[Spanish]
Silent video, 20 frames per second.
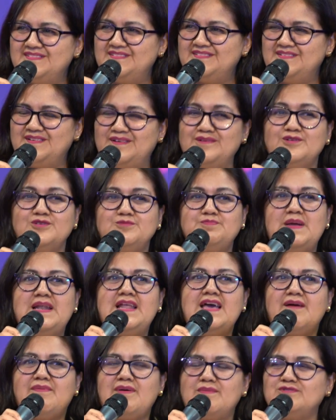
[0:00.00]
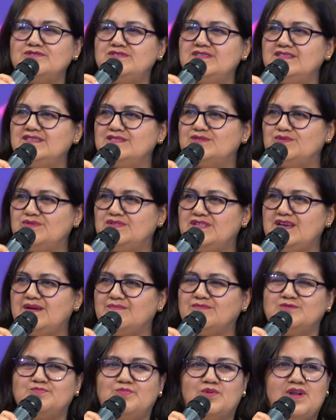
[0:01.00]
¿O nos peleábamos y
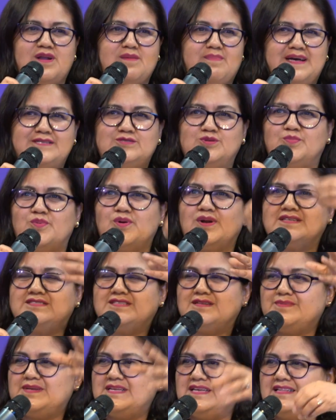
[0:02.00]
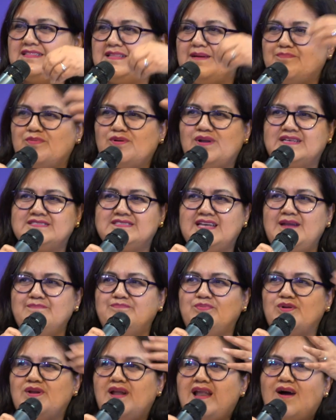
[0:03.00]
discutíamos por el vaso, por la servilleta, por la sal,
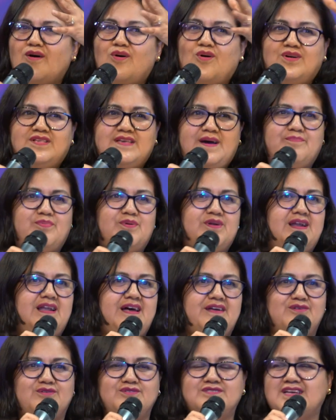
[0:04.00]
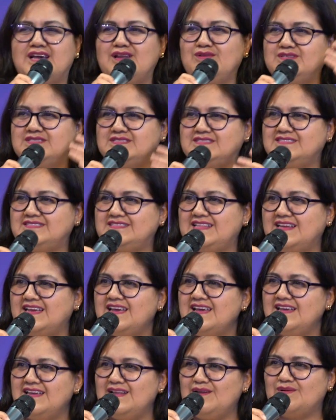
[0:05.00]
por la olla, por el arroz que lo hiciste
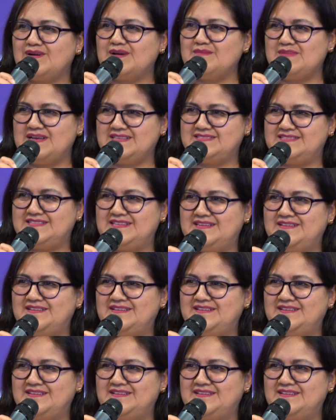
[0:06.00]
y lo quemaste?